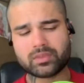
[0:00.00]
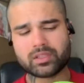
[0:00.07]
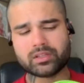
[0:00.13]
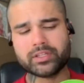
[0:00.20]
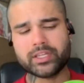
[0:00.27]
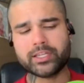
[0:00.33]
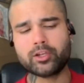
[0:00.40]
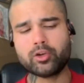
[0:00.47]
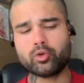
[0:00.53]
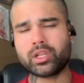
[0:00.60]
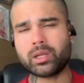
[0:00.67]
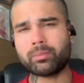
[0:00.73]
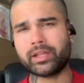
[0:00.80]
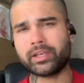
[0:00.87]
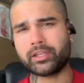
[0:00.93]
कि
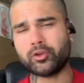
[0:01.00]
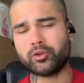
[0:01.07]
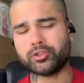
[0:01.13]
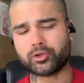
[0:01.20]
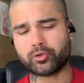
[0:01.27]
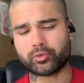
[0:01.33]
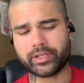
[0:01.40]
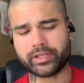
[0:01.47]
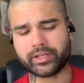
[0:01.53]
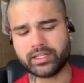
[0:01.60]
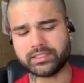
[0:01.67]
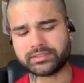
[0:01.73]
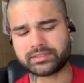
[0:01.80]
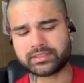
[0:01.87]
ग्लूटामाइन क्यों जरूरी है गैस